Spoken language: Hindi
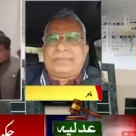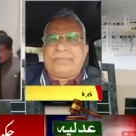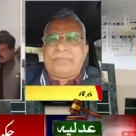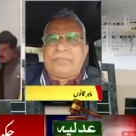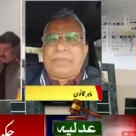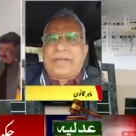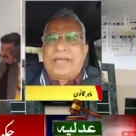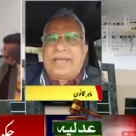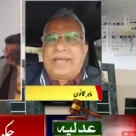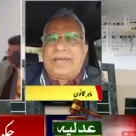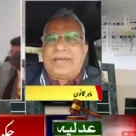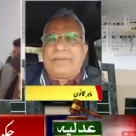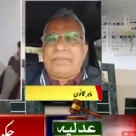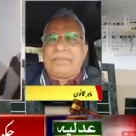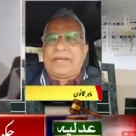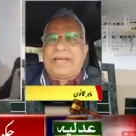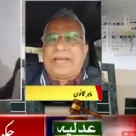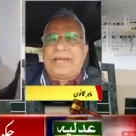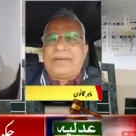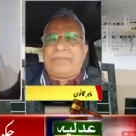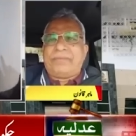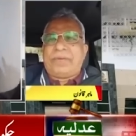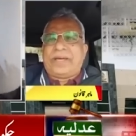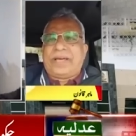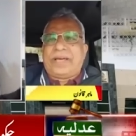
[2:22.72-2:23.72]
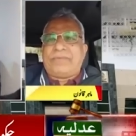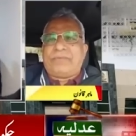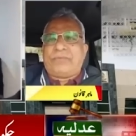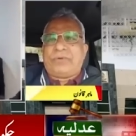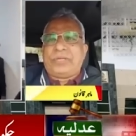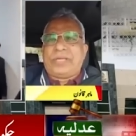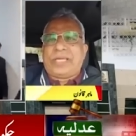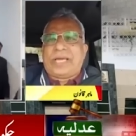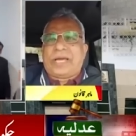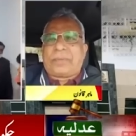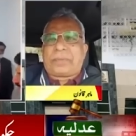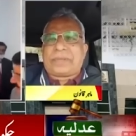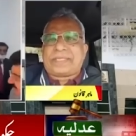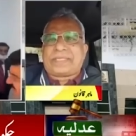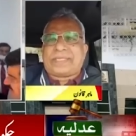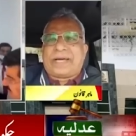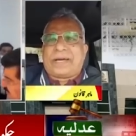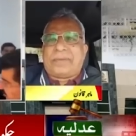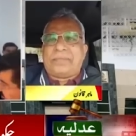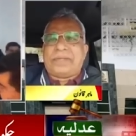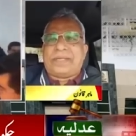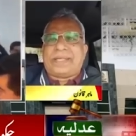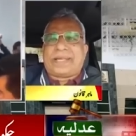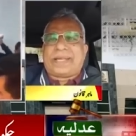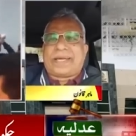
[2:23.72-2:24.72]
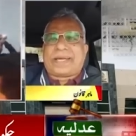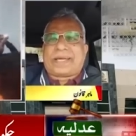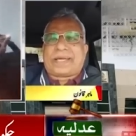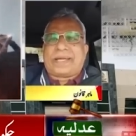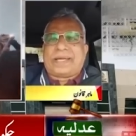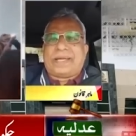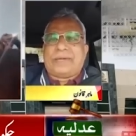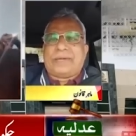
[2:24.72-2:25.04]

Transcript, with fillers: मैं मैं मैं वही आपके सामने रख